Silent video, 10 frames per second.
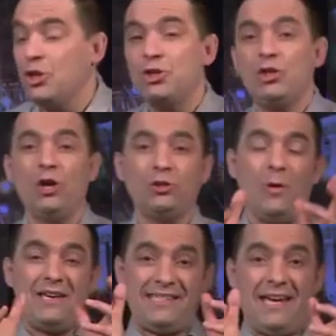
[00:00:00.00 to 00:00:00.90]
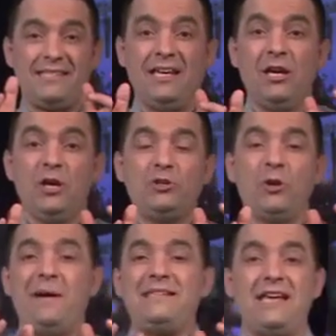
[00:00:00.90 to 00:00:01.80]
Jean 3,16. Ce
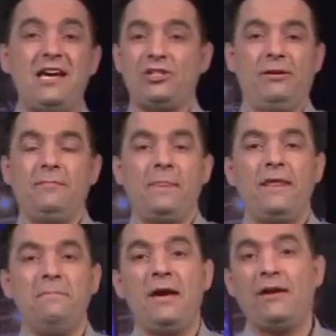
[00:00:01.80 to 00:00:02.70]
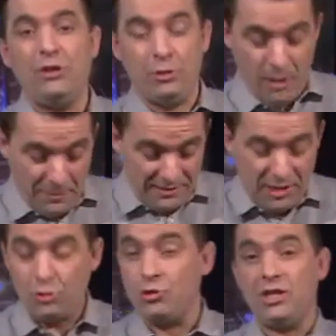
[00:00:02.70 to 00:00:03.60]
passage merveilleux, un
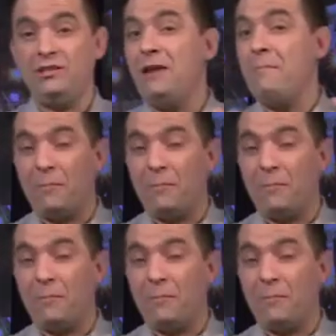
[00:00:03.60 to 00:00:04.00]
passage que j'ai tellement